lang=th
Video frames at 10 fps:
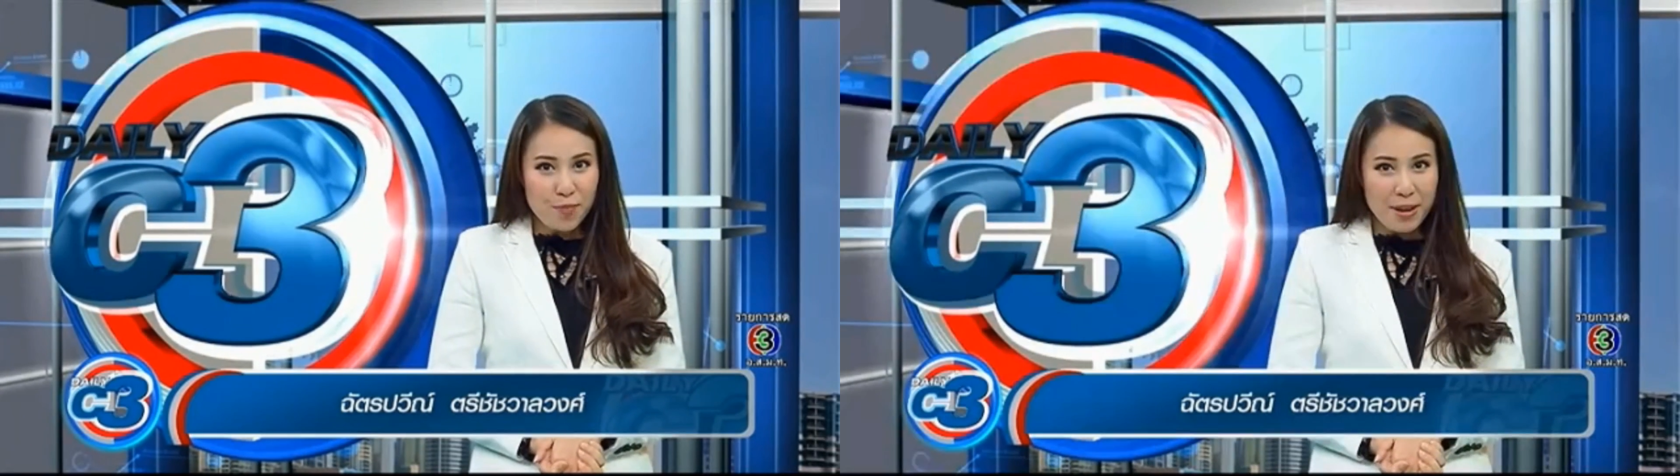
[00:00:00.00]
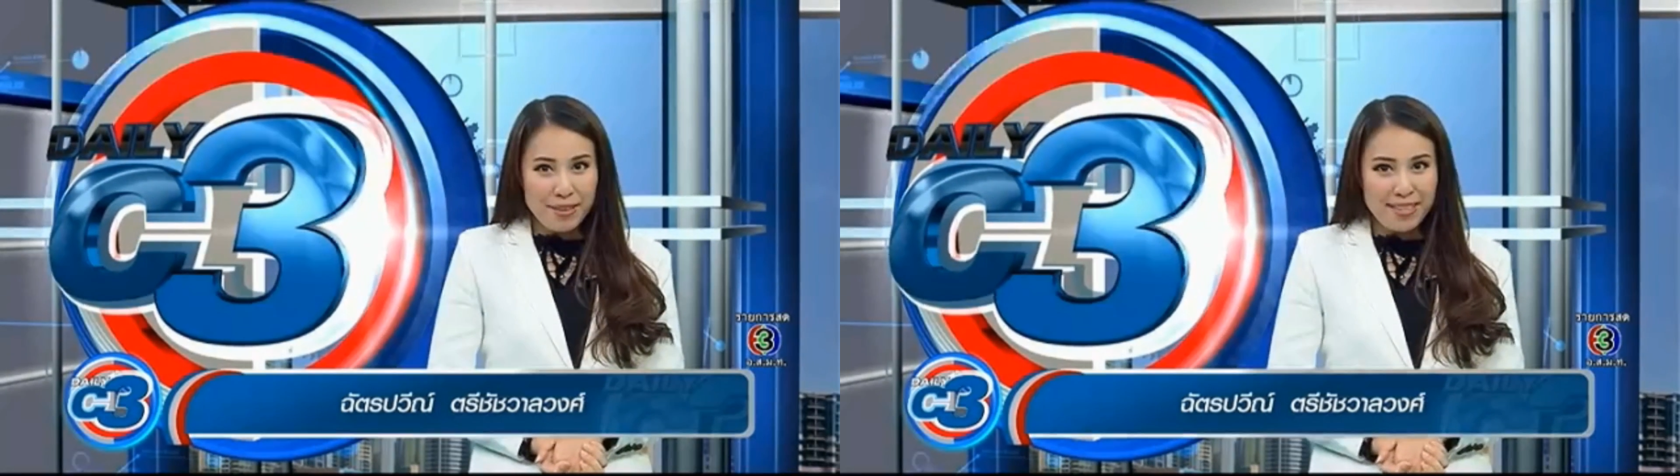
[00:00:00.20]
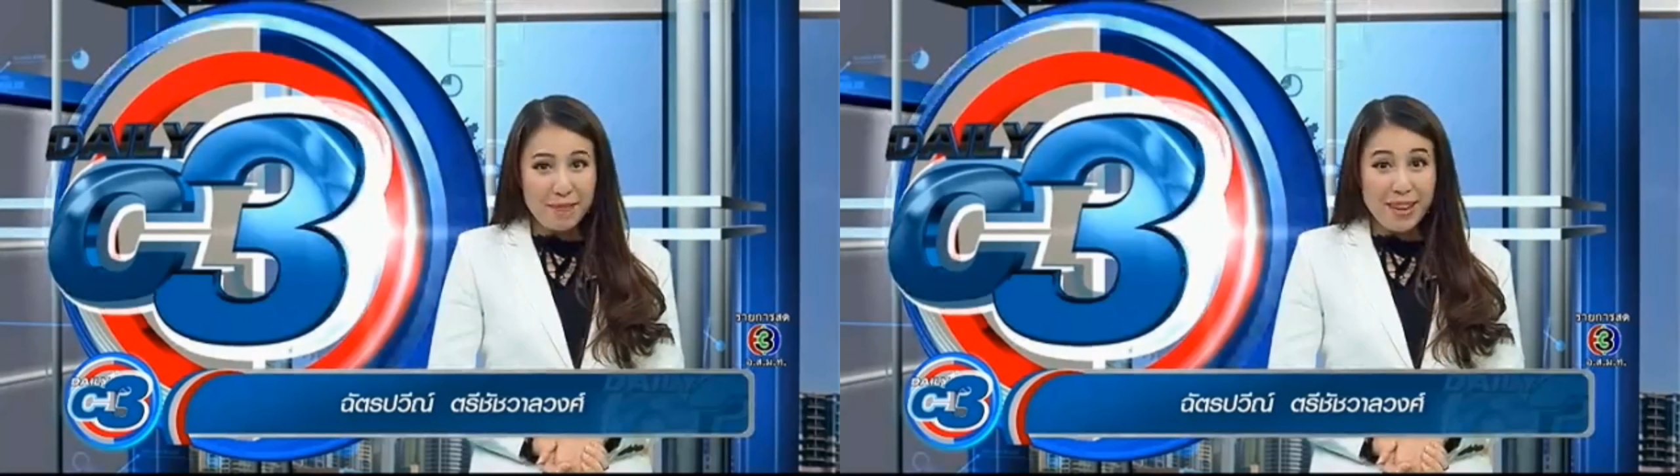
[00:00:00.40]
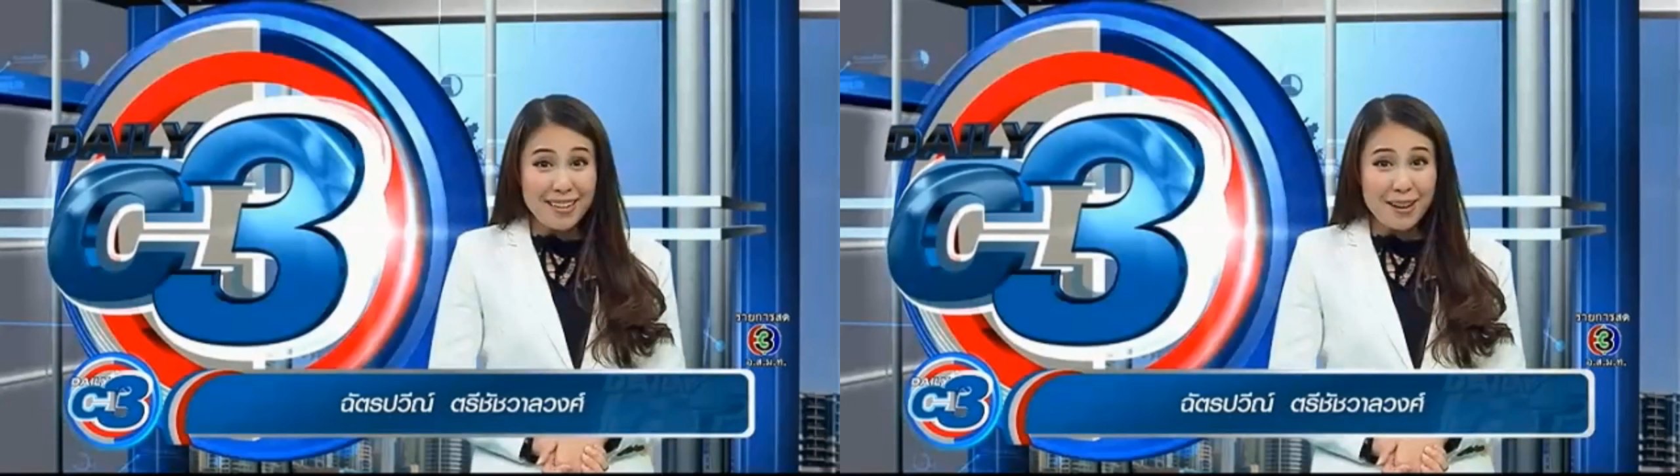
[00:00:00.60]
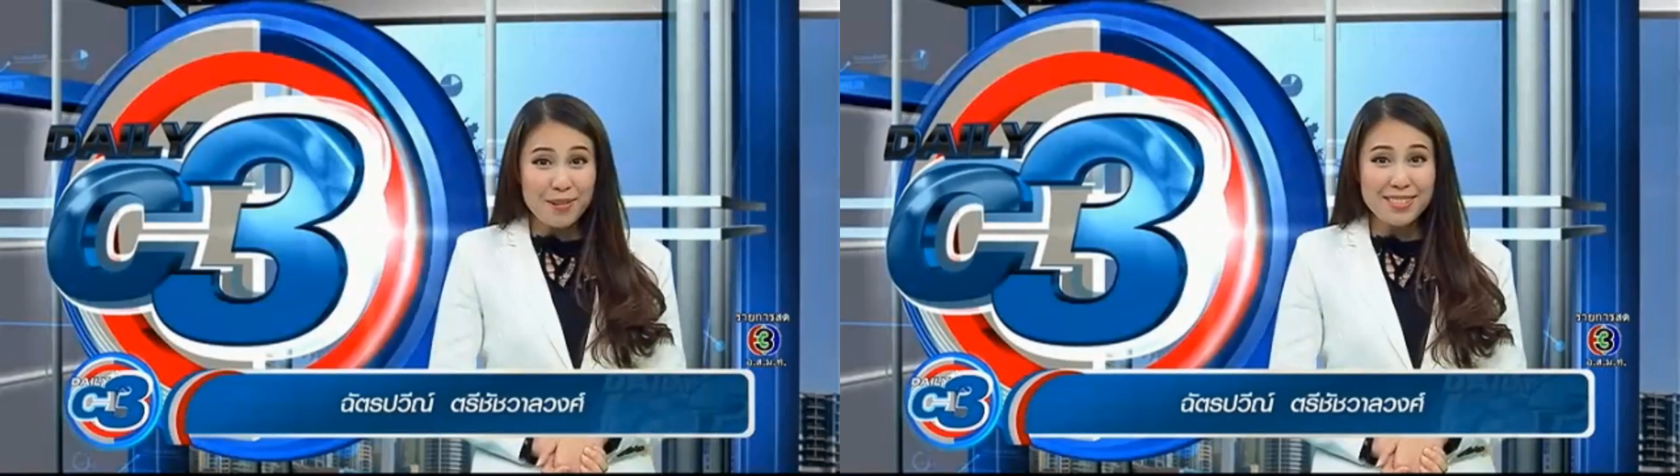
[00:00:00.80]
ได้มาเสพไอเดี
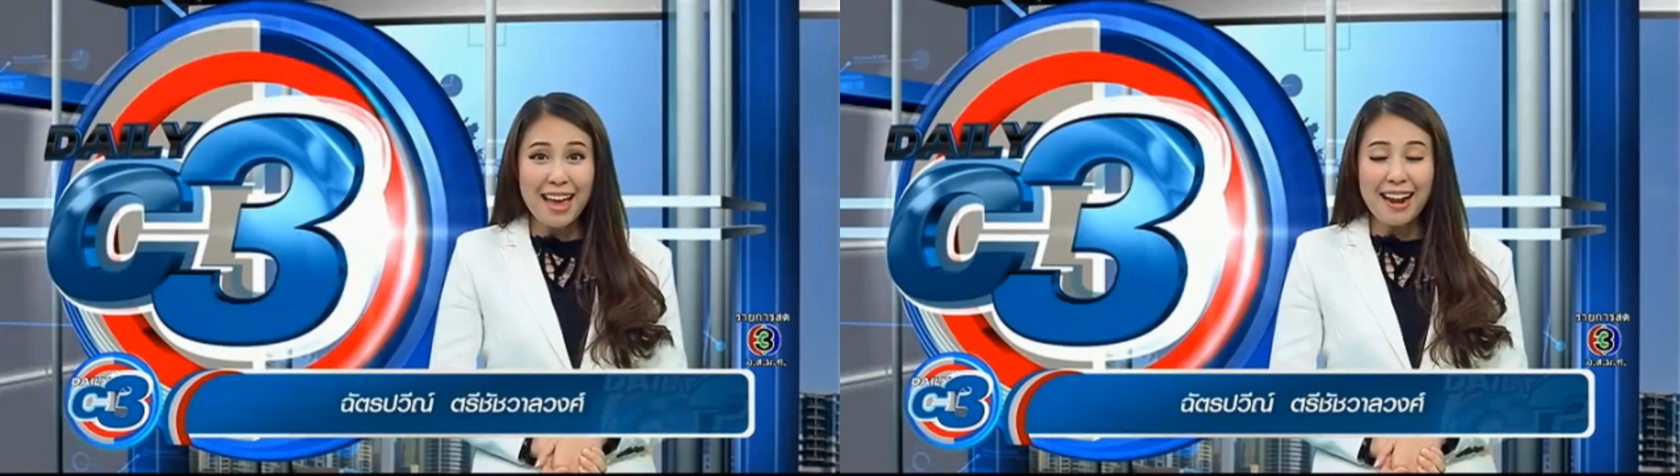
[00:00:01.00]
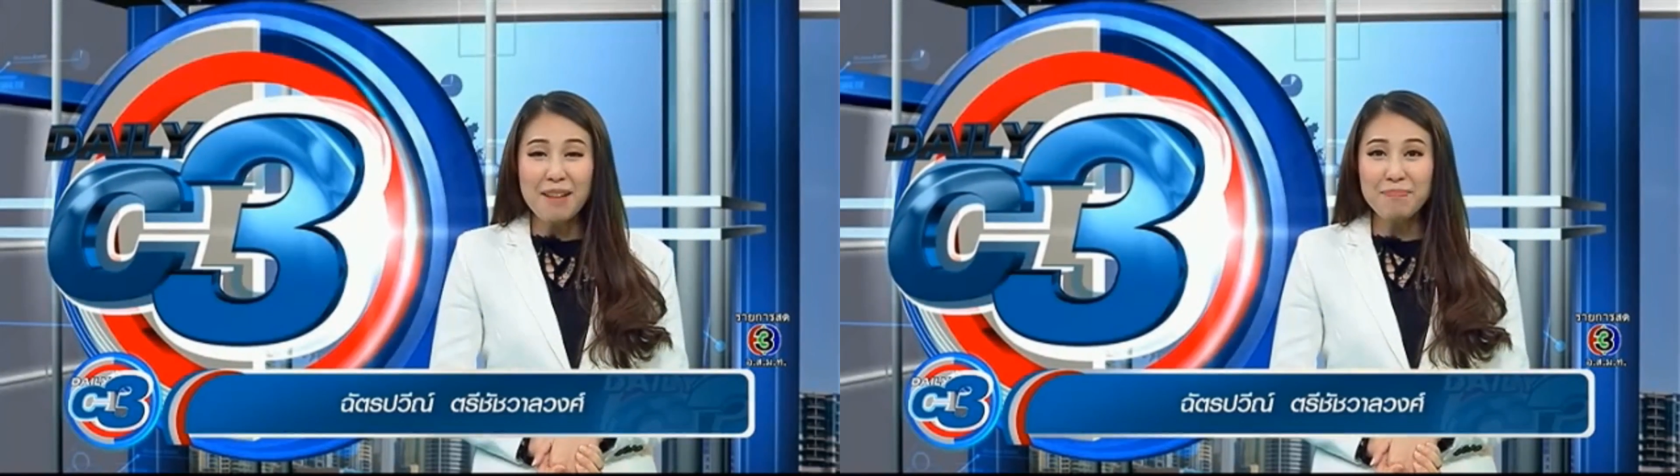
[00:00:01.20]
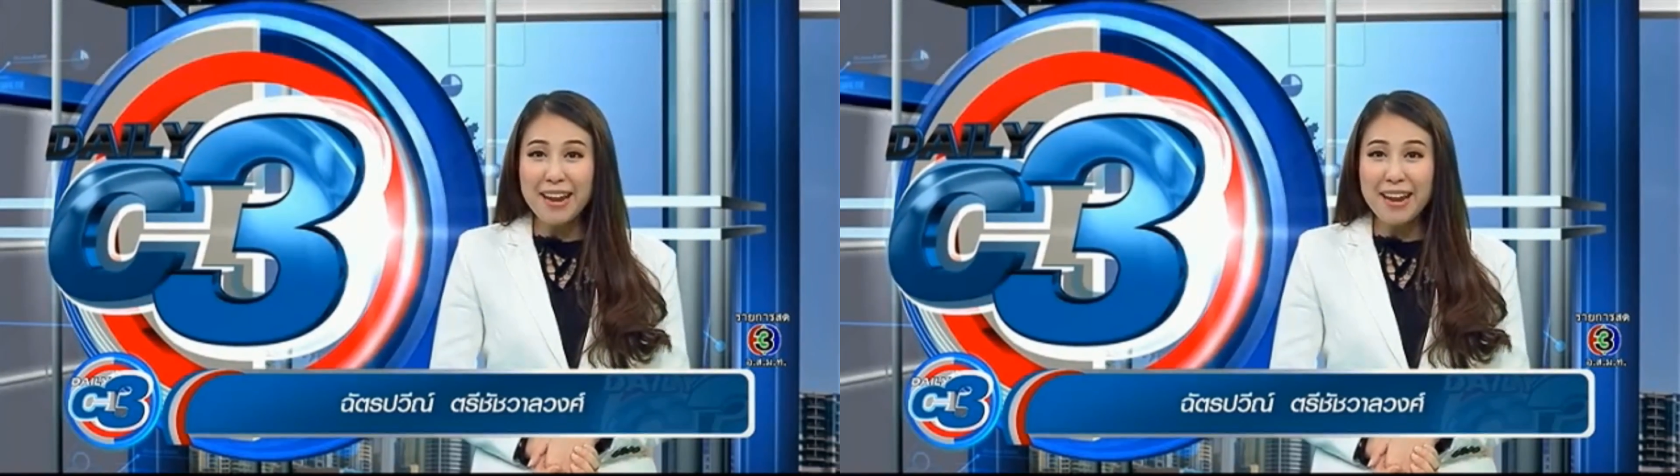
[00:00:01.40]
ยของสตาร์ทอัพ